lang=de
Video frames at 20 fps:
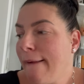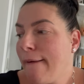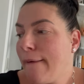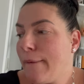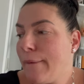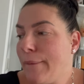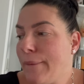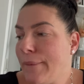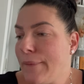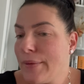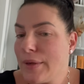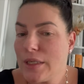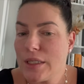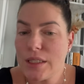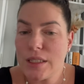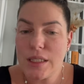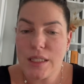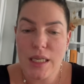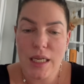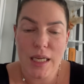
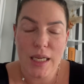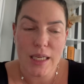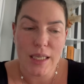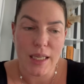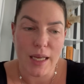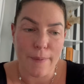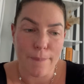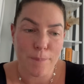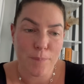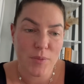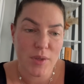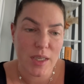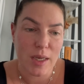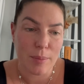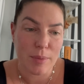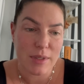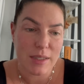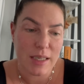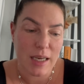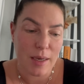Und ja, ich habe
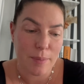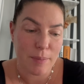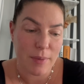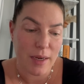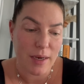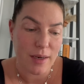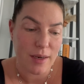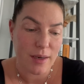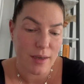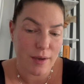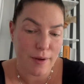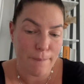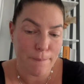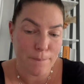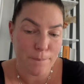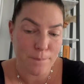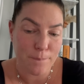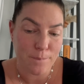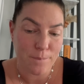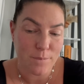jetzt gerade meinen
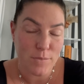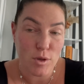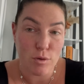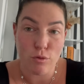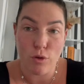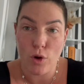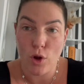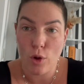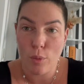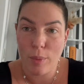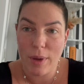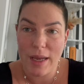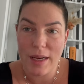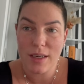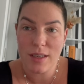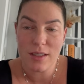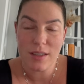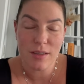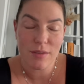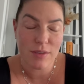ähm, Vlog
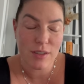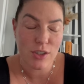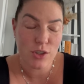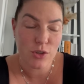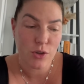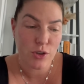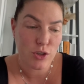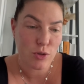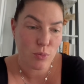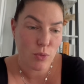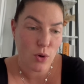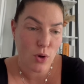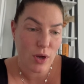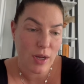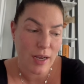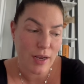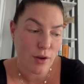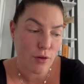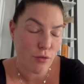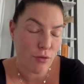beendet, was ich heute Morgen
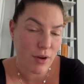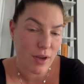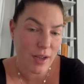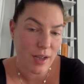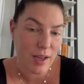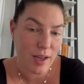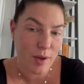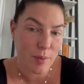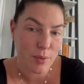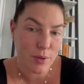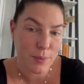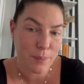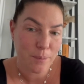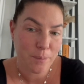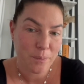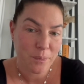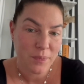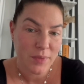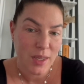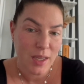angefangen habe.
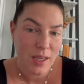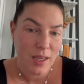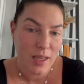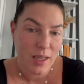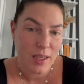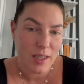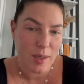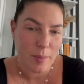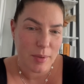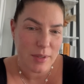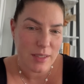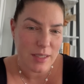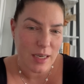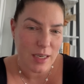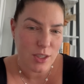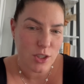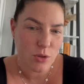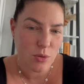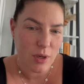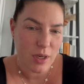Ich habe jetzt
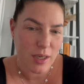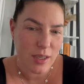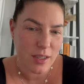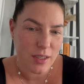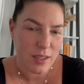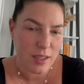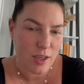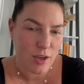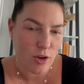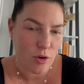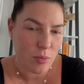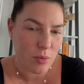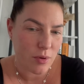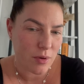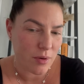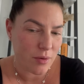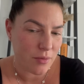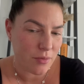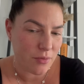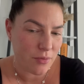aktuell, ich
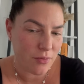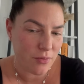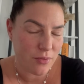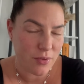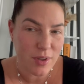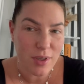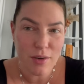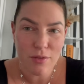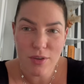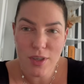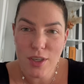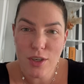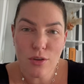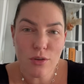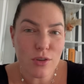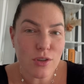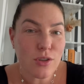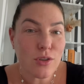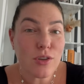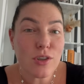glaube, vier
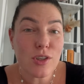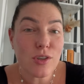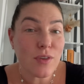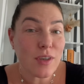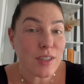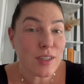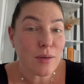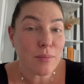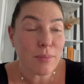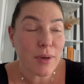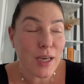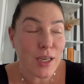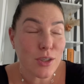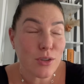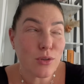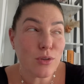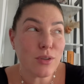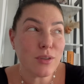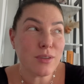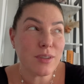Videos oder sowas im
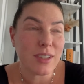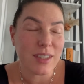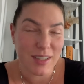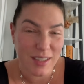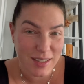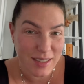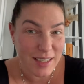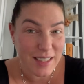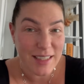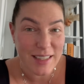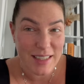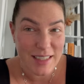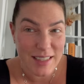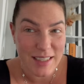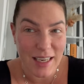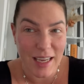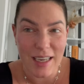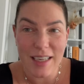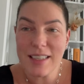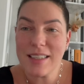Petto. Das ist richtig
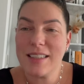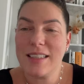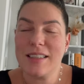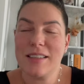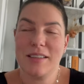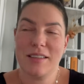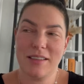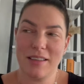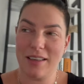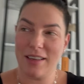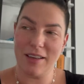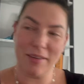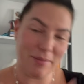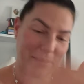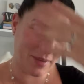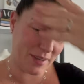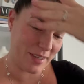nice. Das ähm,